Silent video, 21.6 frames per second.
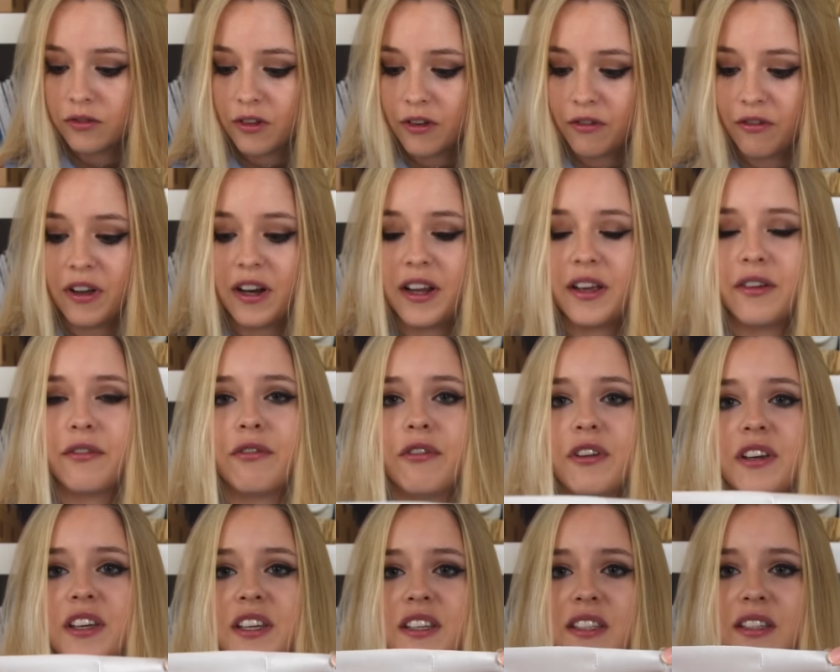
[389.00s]
voilà, vous
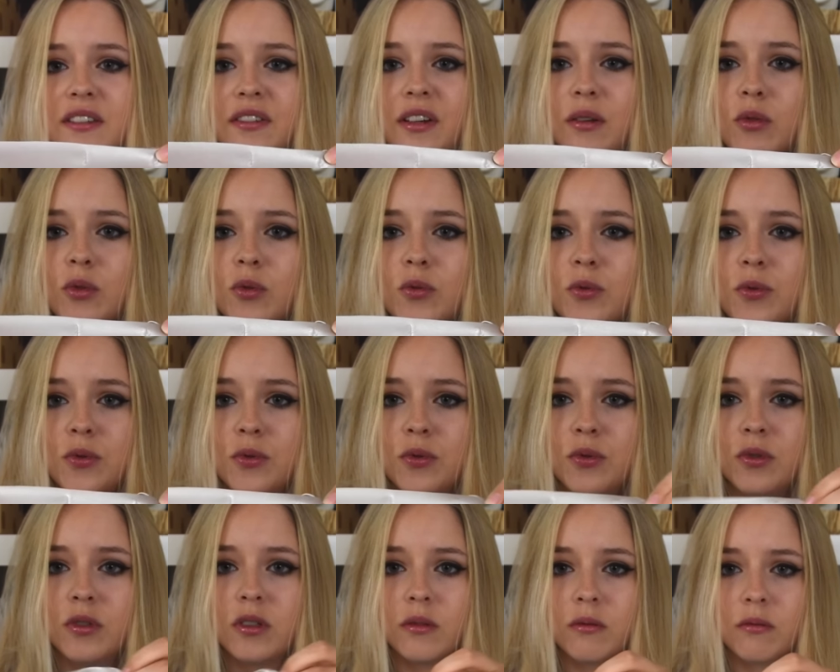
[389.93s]
voyez, c'est vraiment
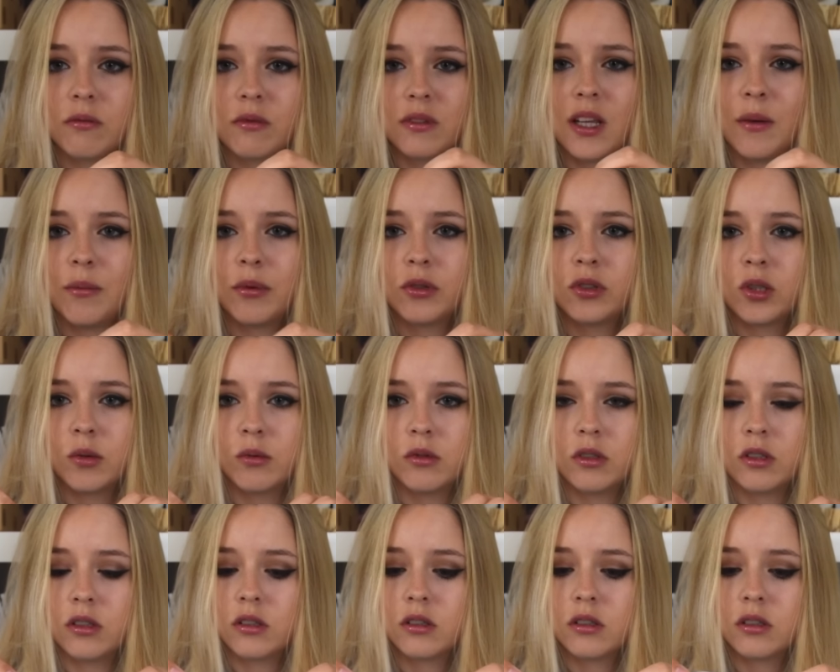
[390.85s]
cousu comme n'importe
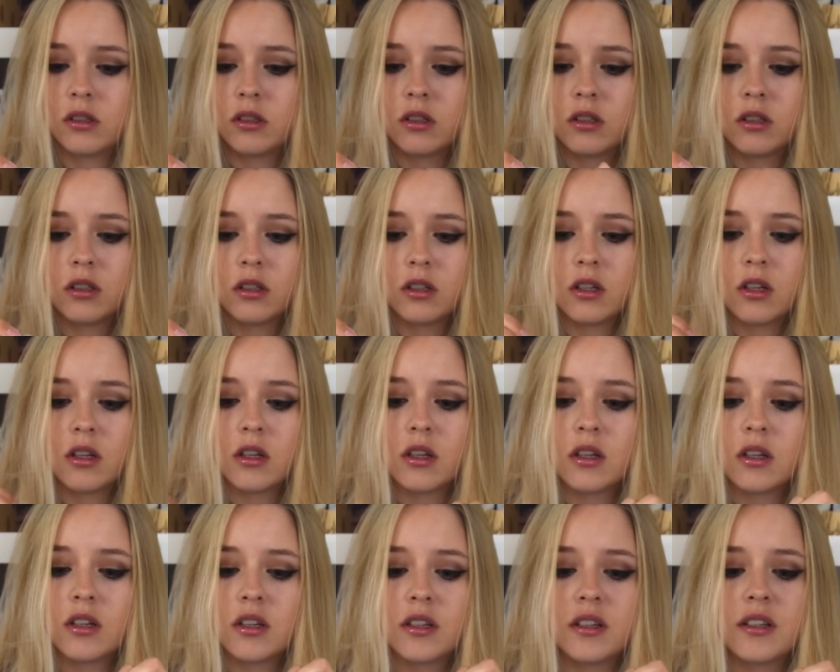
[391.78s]
comment.
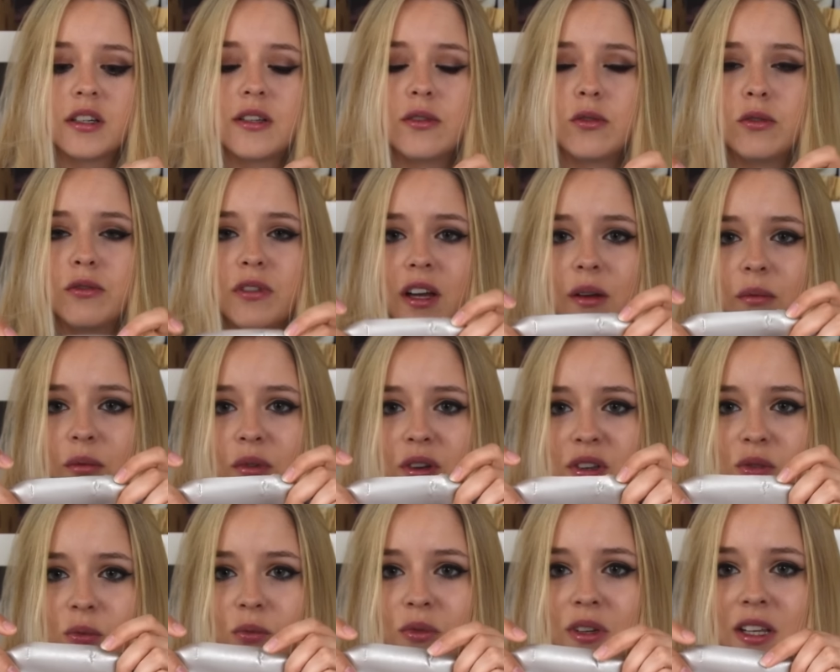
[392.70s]
Ils ont, vraiment,
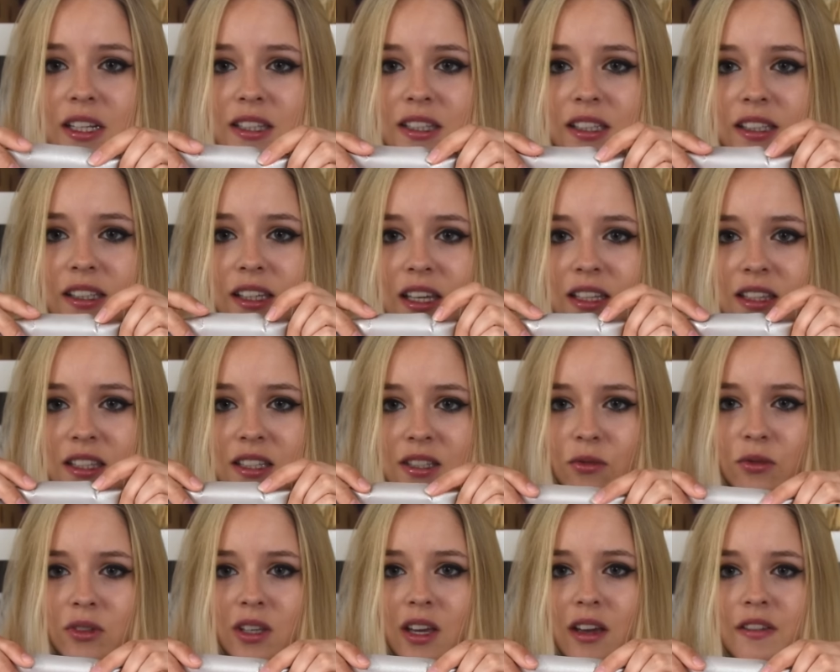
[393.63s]
ils ont mis l'étiquette,
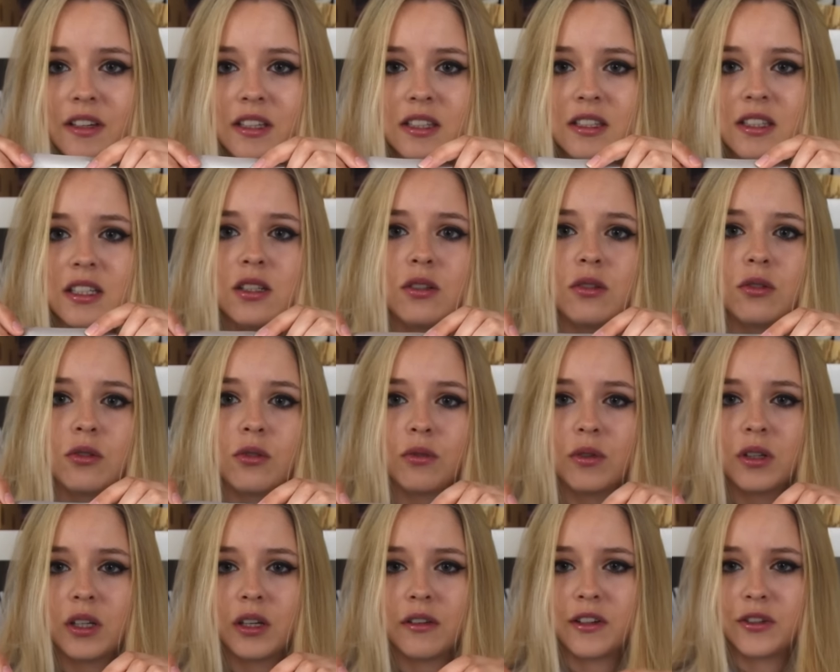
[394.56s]
ils ont traversé le
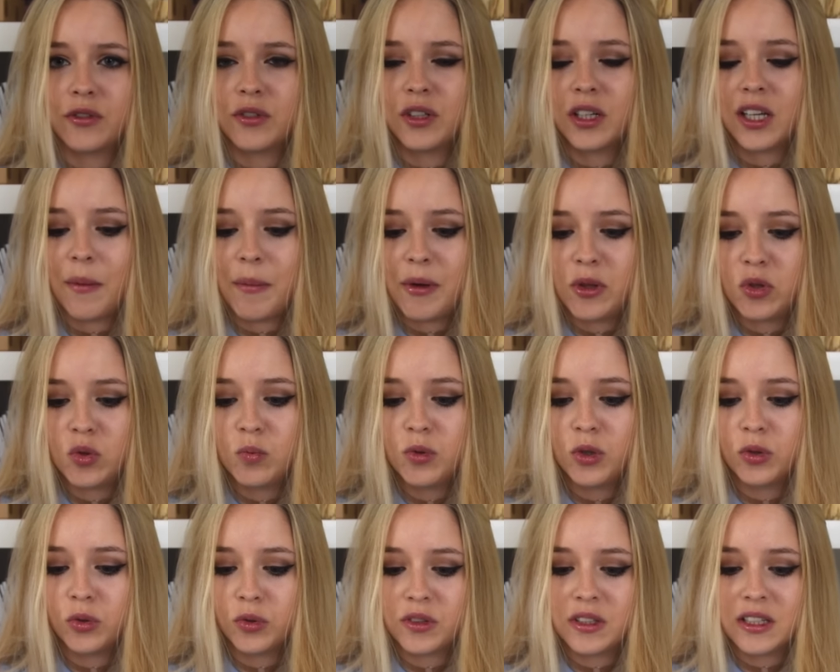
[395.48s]
cuir. Enfin, je veux dire, il n'y a pas de
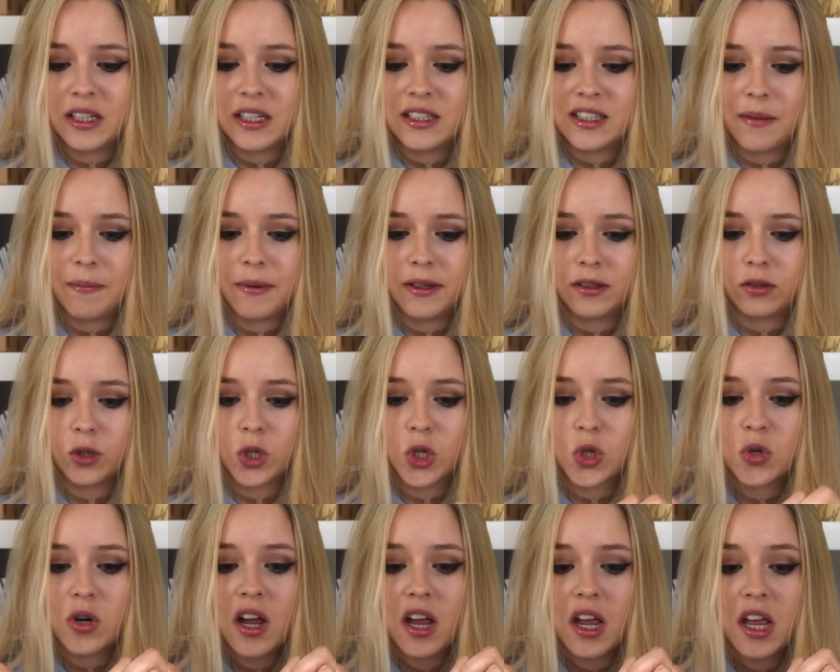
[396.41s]
doublure, donc ils n'avaient pas trop le
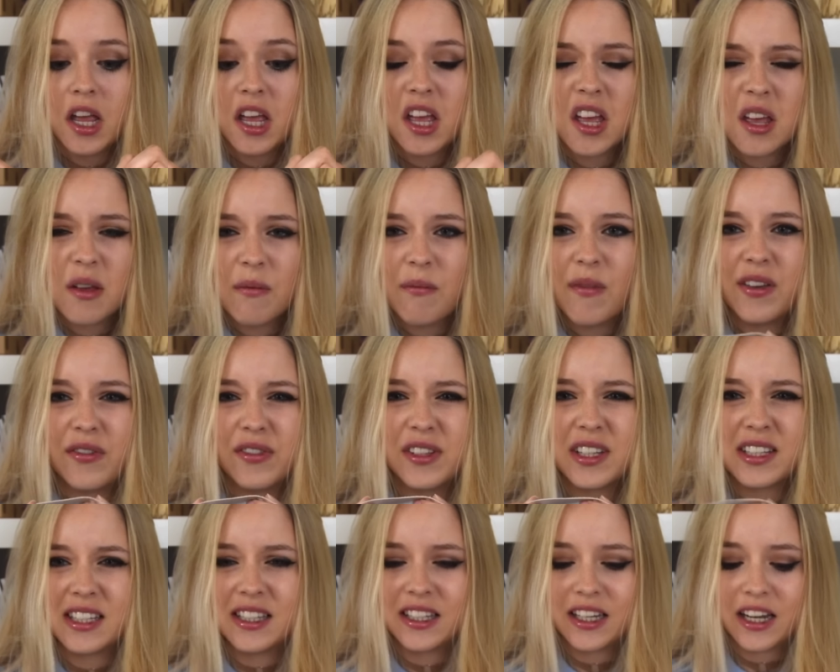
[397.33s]
choix. Mais je veux
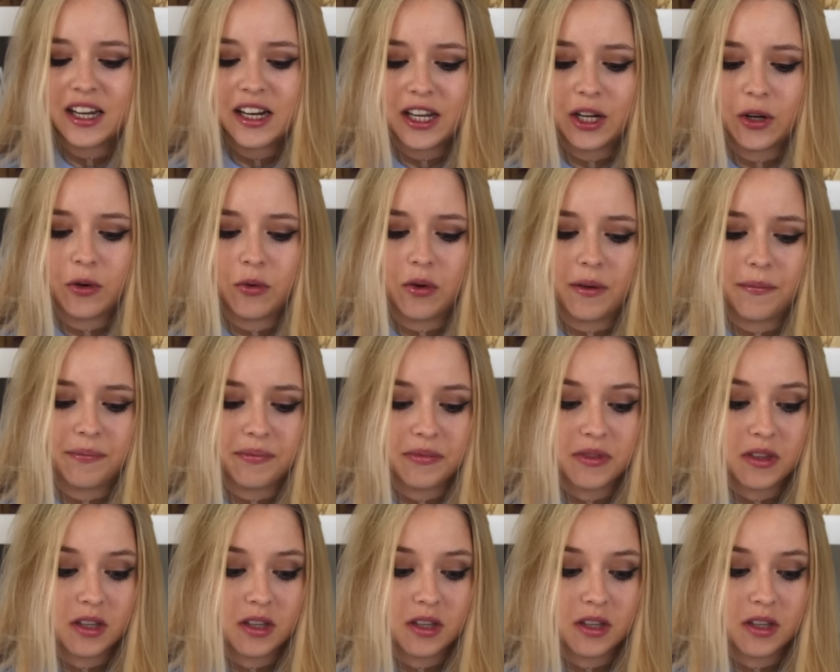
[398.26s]
dire, c'est très laid, quoi.